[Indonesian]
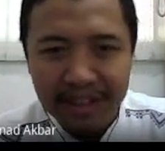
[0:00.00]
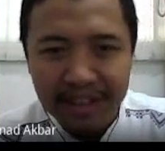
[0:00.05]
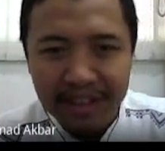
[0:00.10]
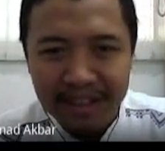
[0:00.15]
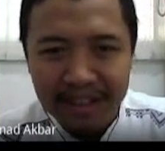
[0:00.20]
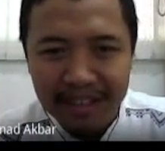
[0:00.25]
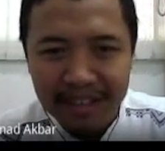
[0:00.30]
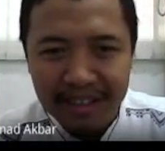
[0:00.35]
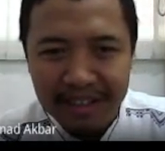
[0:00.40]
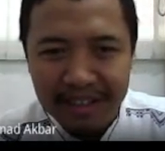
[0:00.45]

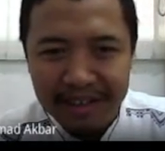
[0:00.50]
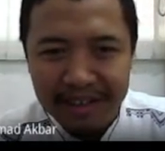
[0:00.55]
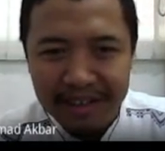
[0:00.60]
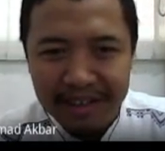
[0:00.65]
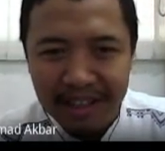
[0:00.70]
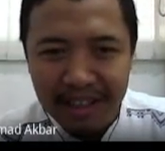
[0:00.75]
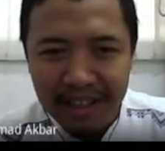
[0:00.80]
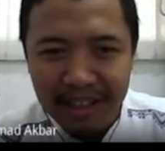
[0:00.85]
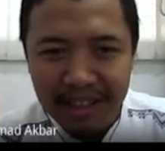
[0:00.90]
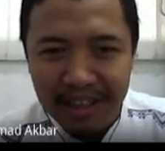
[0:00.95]

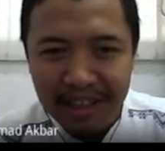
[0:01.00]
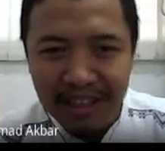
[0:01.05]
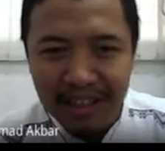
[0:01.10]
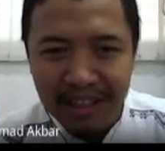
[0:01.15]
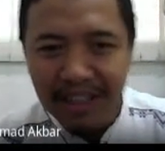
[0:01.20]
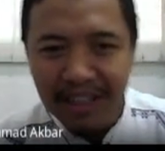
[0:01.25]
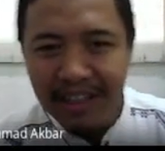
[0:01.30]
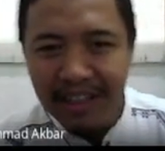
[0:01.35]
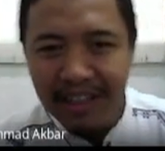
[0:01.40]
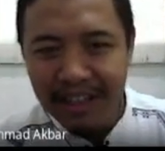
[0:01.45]
Satunya
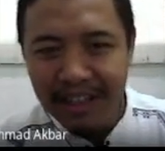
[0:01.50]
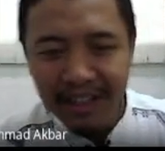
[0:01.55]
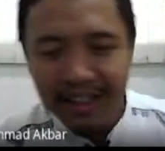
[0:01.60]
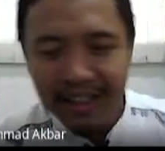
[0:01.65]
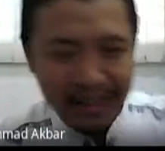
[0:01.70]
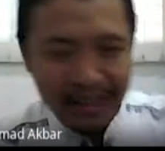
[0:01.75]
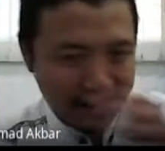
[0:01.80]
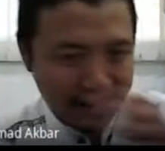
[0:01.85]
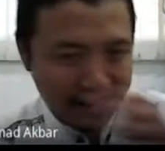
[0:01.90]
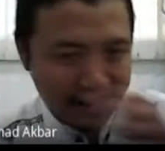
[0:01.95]
uh,
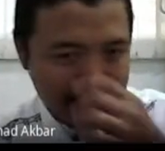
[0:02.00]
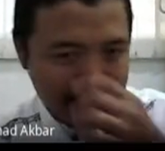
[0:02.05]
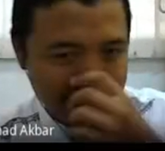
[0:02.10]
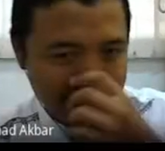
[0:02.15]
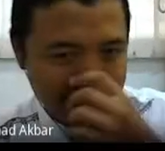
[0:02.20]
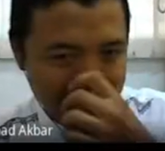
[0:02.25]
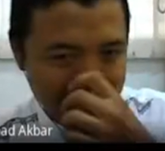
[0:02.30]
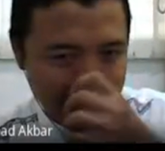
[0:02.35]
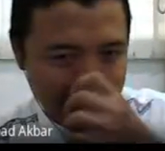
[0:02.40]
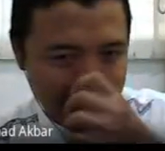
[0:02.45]

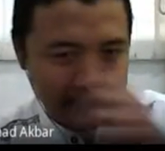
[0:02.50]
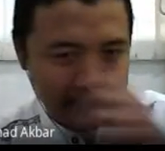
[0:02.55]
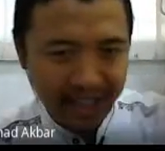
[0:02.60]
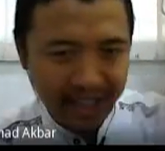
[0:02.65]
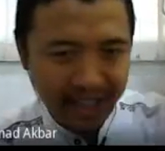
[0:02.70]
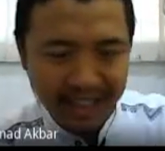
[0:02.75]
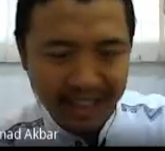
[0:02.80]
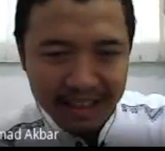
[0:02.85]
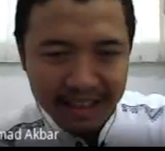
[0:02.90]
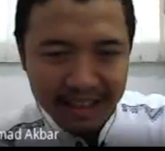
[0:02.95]
term
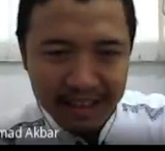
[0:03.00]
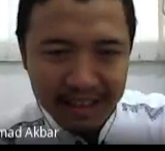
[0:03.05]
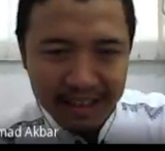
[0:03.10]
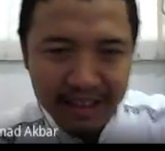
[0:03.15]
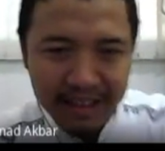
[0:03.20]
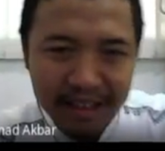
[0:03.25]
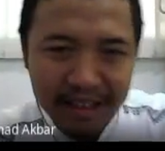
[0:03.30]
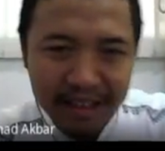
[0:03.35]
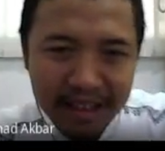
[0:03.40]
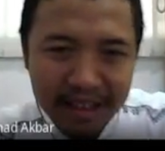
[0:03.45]
yang
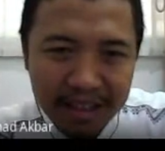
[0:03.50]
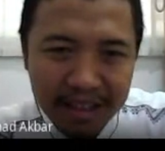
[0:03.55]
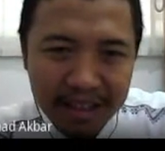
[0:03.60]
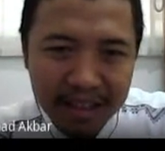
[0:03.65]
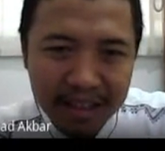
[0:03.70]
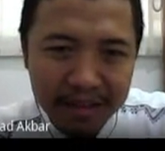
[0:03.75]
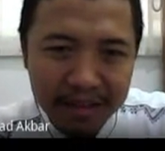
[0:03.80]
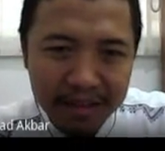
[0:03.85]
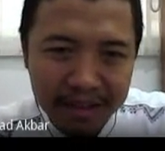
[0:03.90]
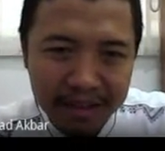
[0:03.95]

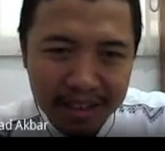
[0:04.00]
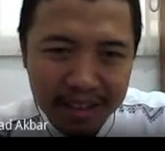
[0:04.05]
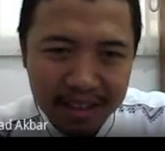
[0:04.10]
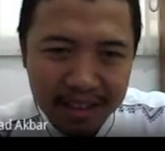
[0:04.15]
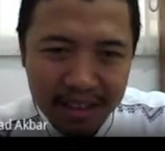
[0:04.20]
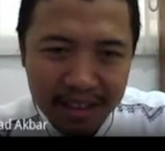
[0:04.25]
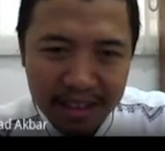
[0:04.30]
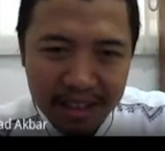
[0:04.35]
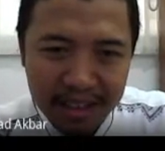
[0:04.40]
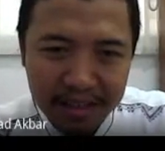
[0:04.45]

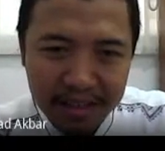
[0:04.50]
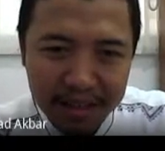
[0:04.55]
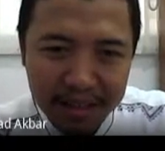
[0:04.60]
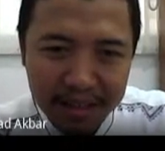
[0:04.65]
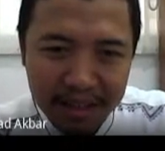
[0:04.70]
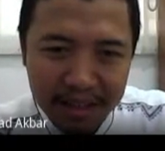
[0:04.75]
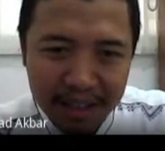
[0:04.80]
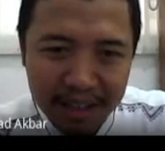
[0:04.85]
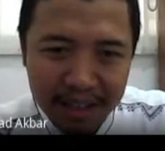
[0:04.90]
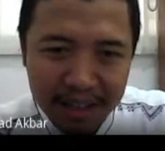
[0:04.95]
fungsinya
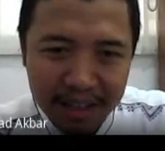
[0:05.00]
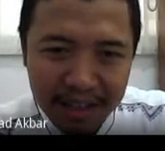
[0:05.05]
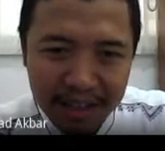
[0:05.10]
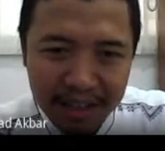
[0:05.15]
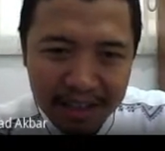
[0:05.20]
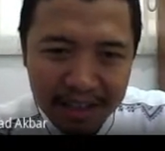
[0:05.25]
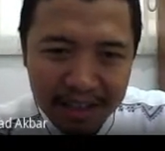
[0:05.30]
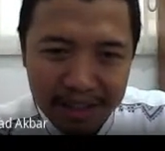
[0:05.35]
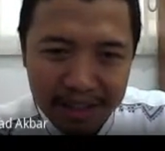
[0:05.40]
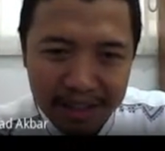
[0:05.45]
bernilai
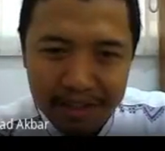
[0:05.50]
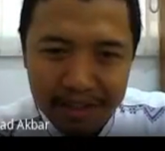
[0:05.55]
1.